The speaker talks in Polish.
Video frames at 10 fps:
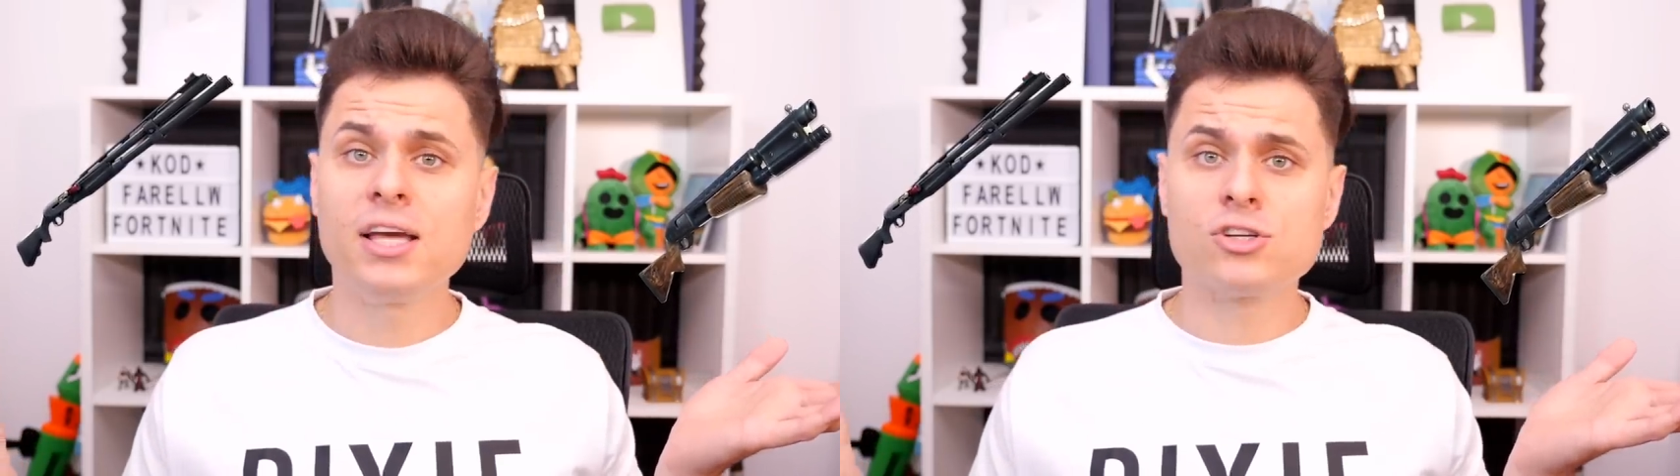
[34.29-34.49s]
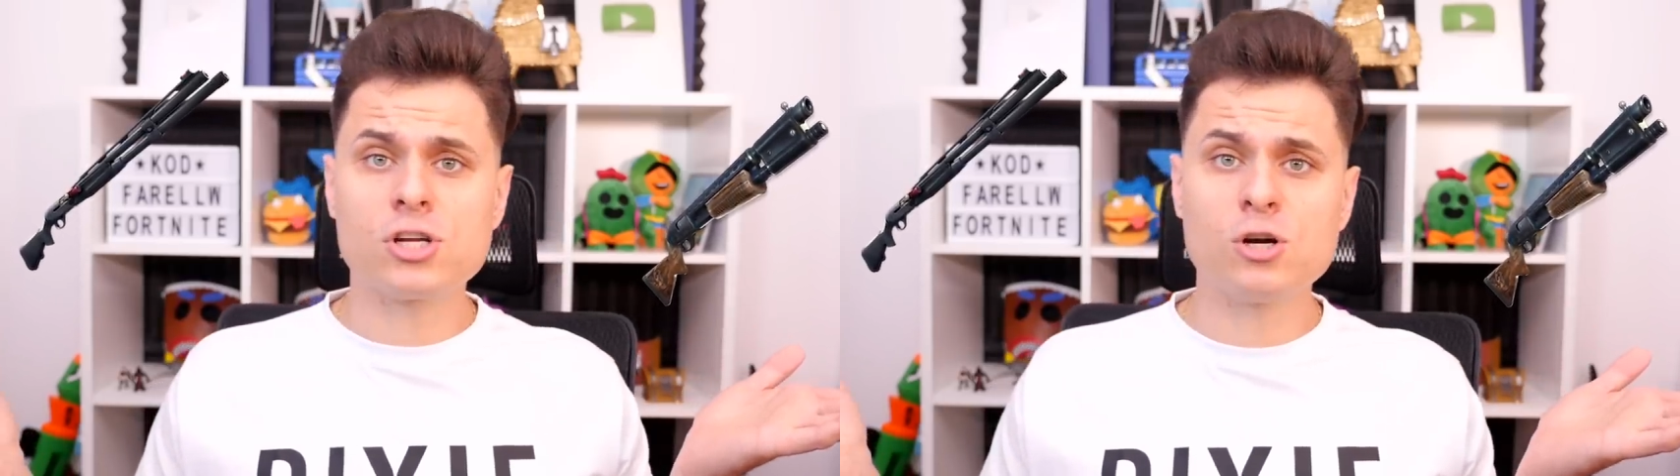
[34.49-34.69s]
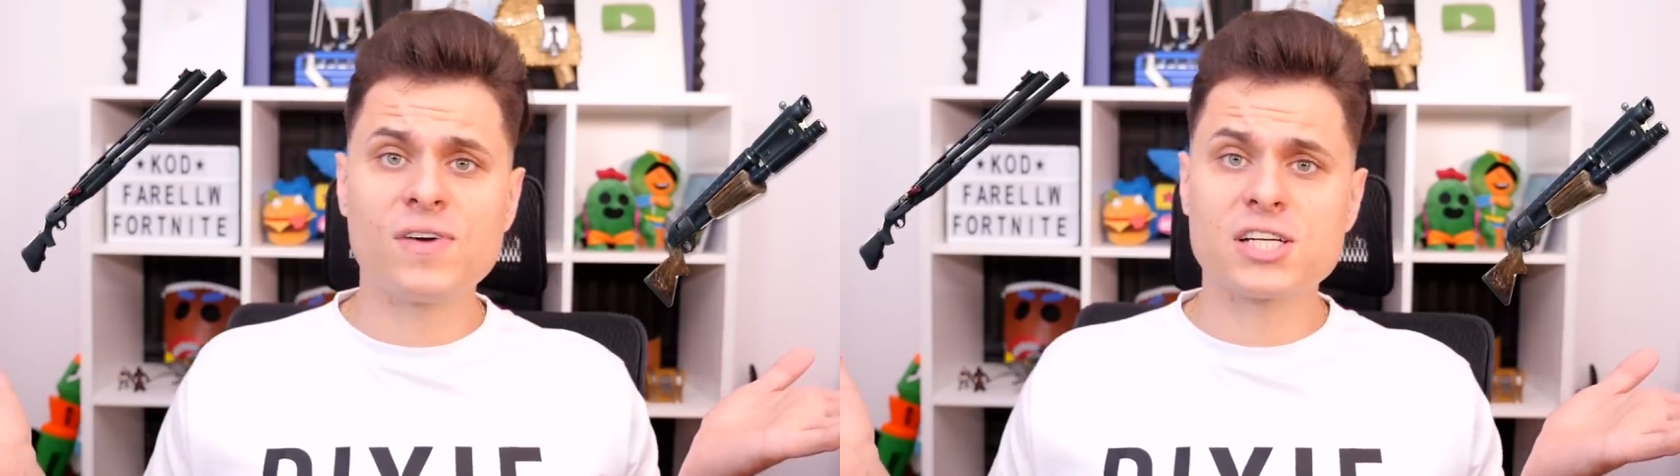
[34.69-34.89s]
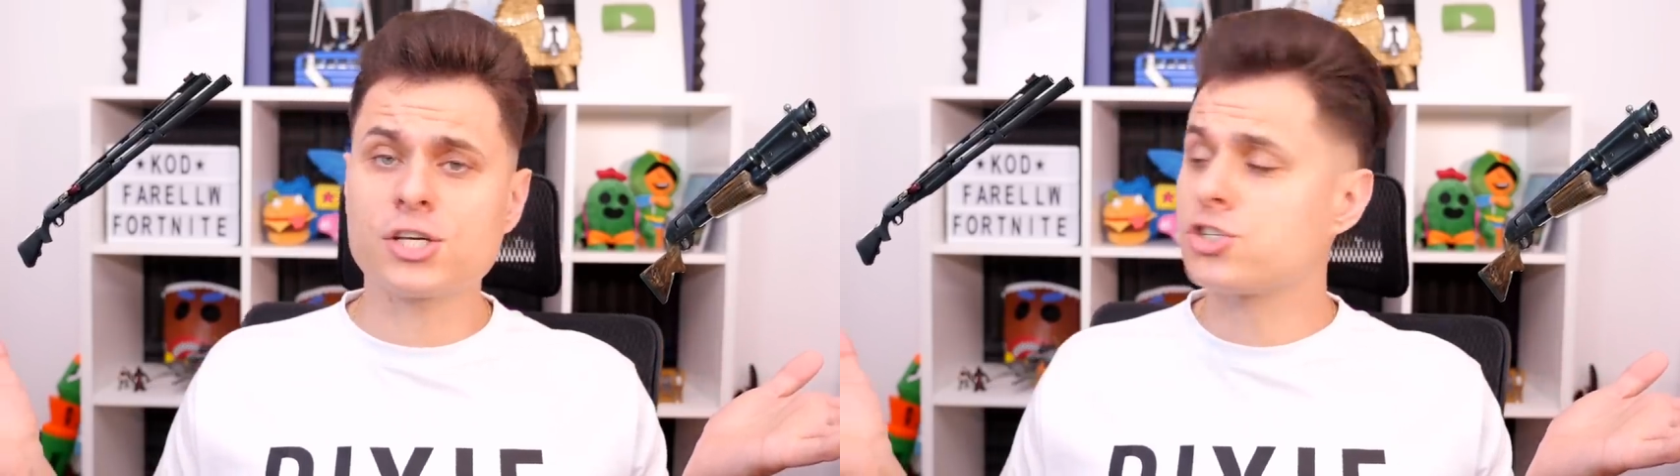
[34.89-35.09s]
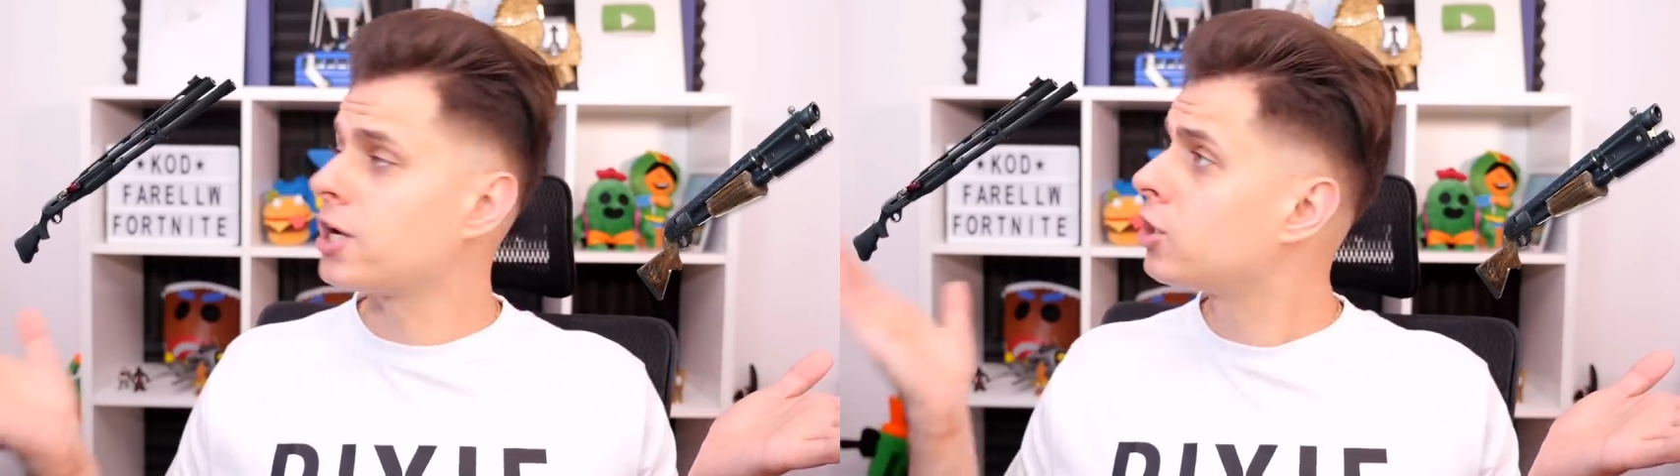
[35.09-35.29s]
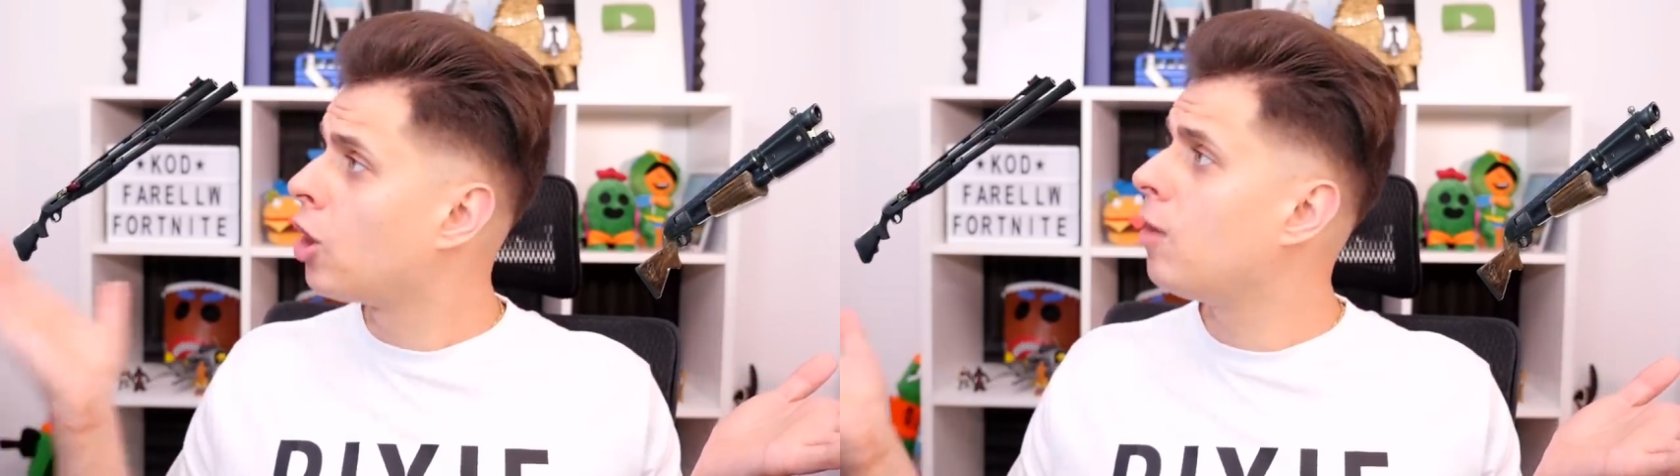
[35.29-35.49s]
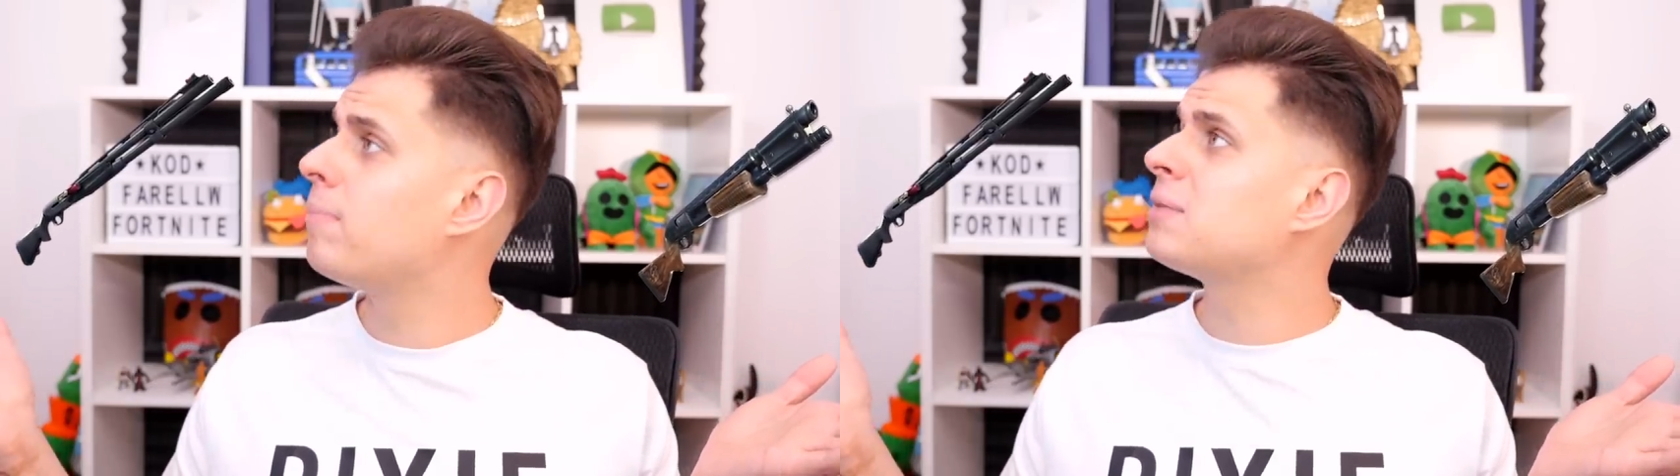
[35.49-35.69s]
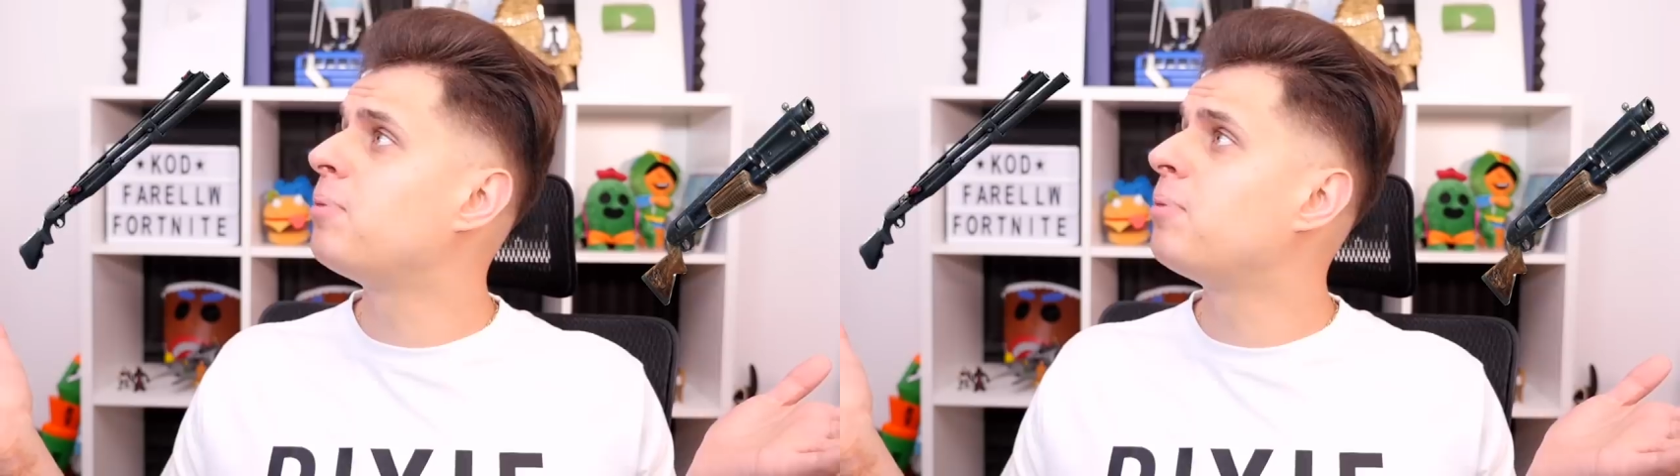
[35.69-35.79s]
Jeżeli uważacie, że kombat